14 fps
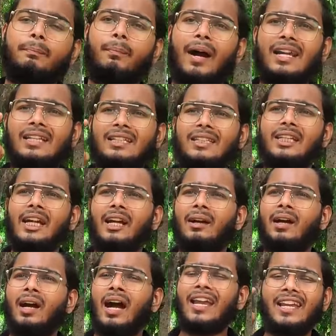22 या
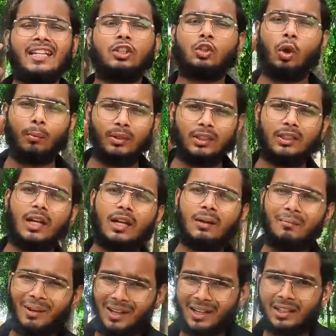आई गेस चौबीस हज़ार का
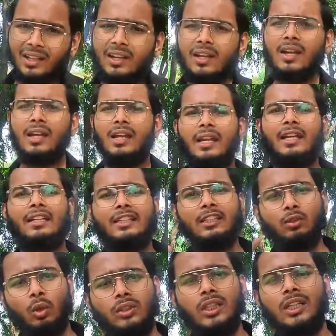मिल रहा था लेकिन
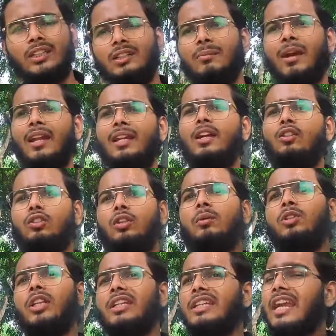जिस होलसेलर से मैंने लिया उसने
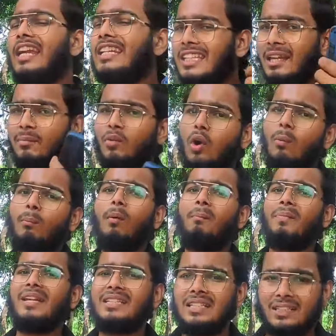मुझे यही सेम कॉम्बो
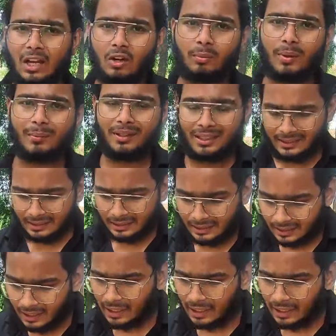बीस हज़ार रुपये में दे दिया ठीक